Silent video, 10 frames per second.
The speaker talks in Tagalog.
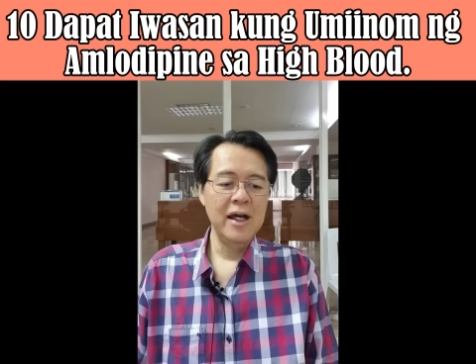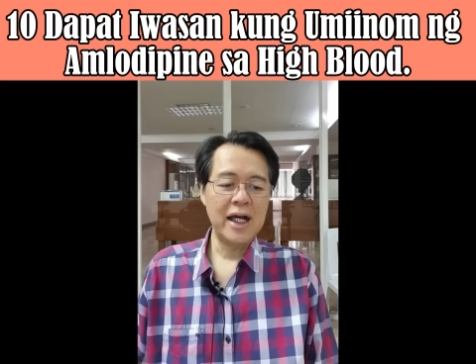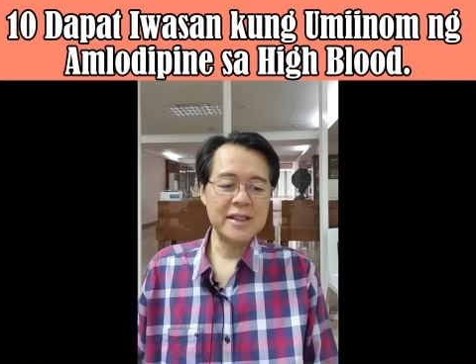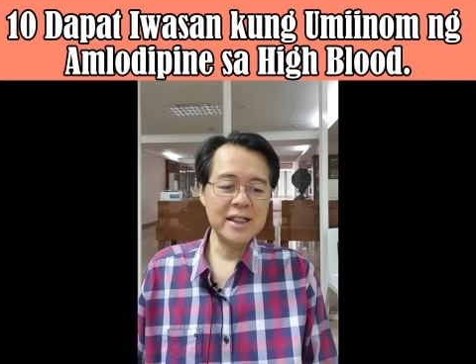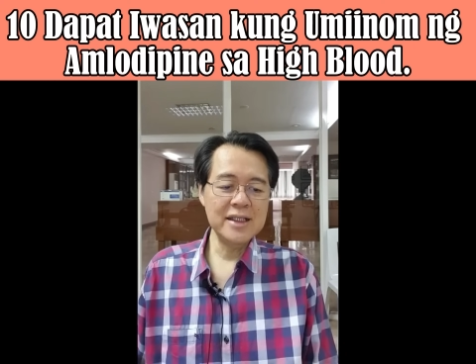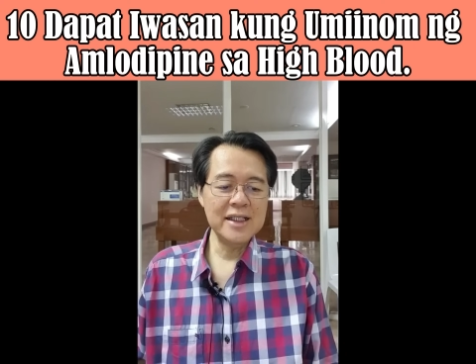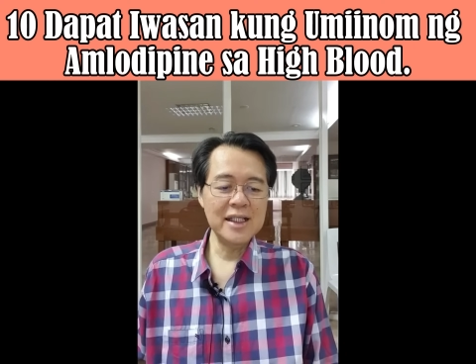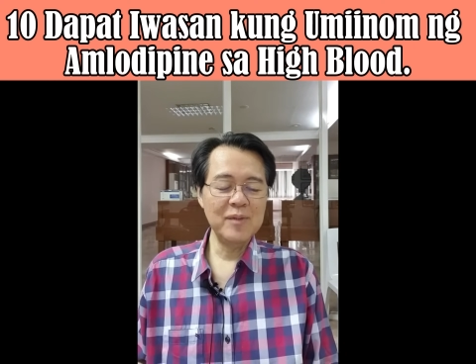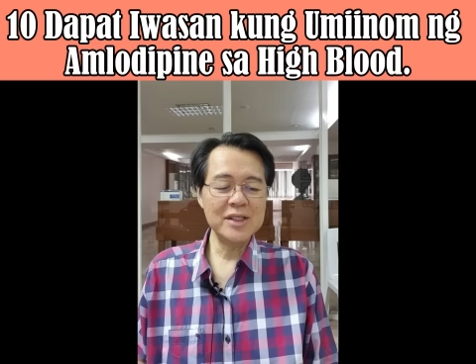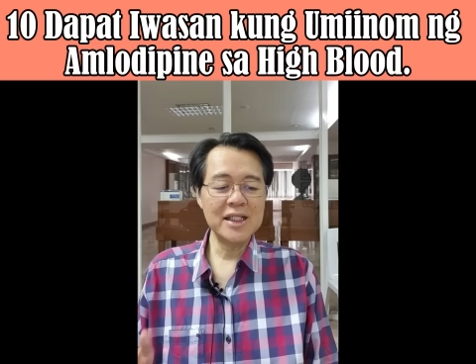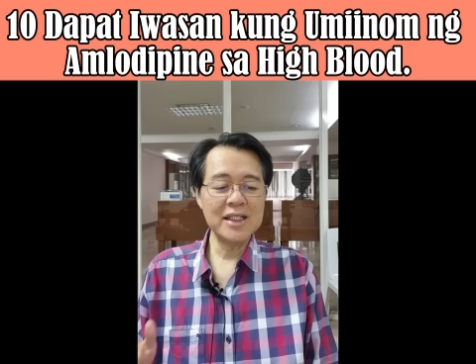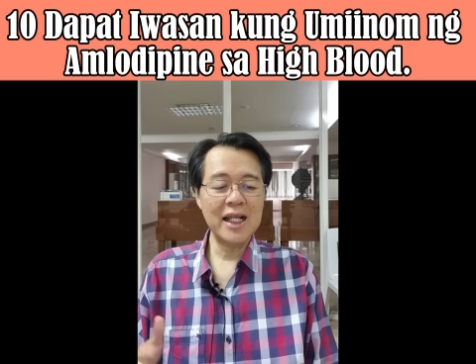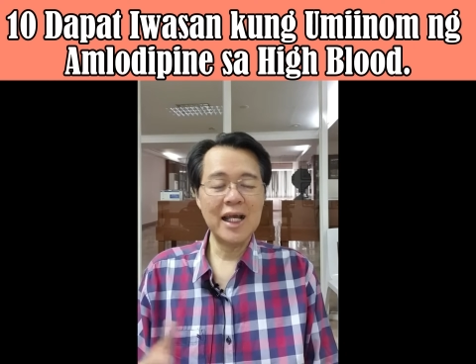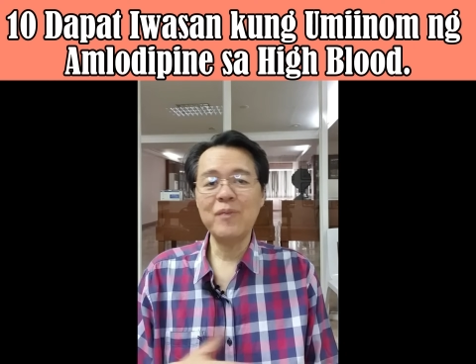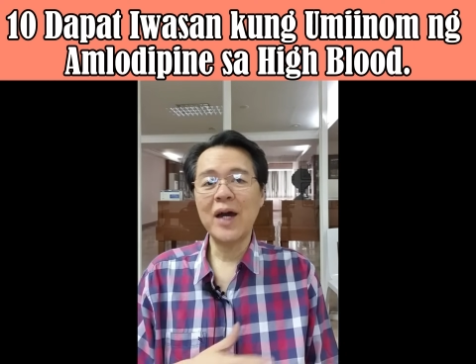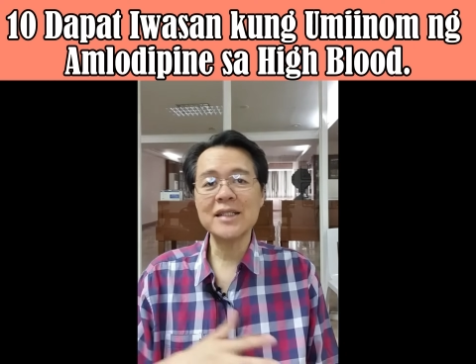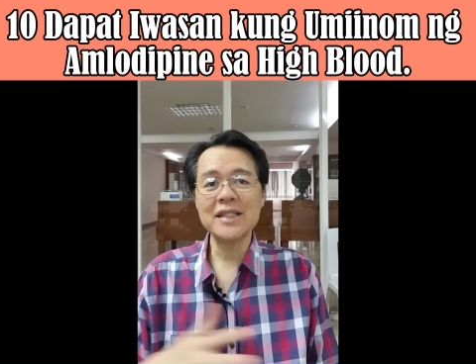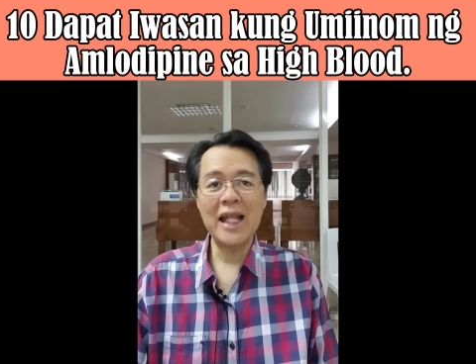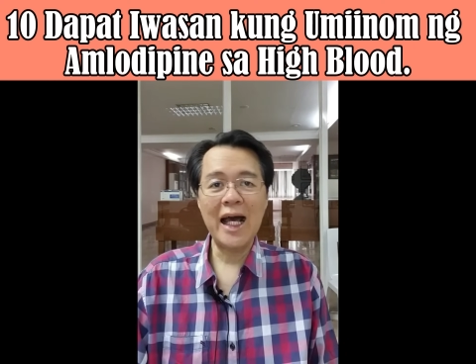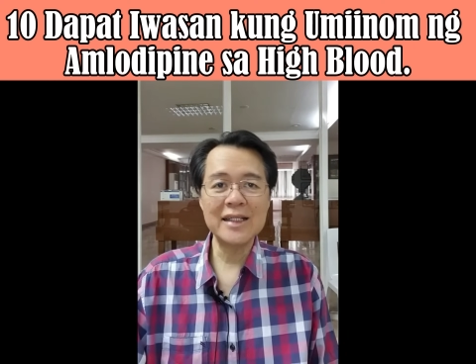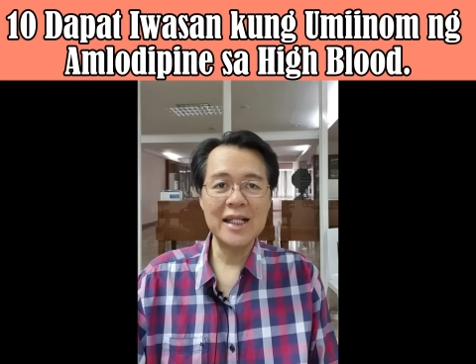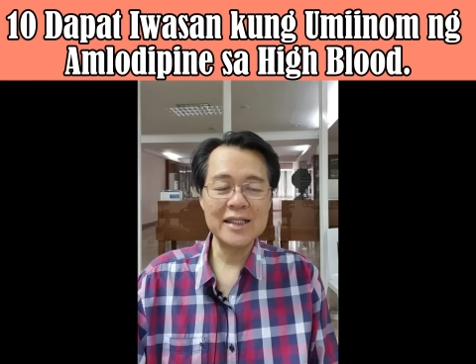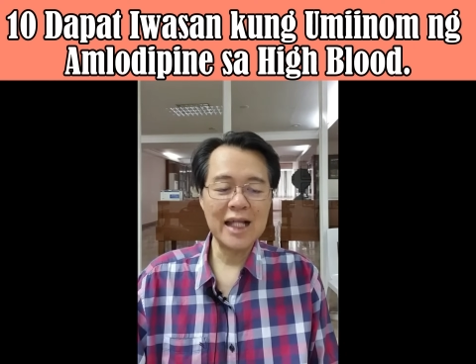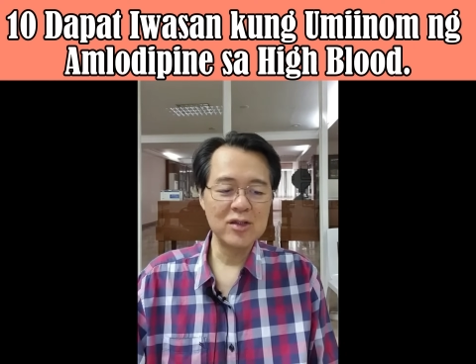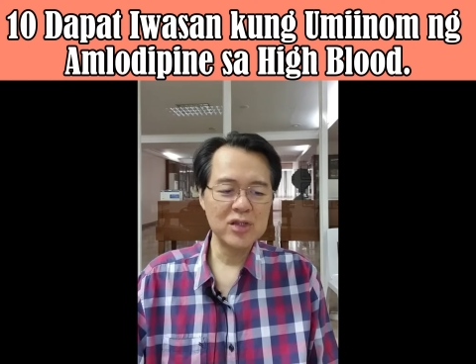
kasi hindi naman siya talaga para sa lahat ng tao.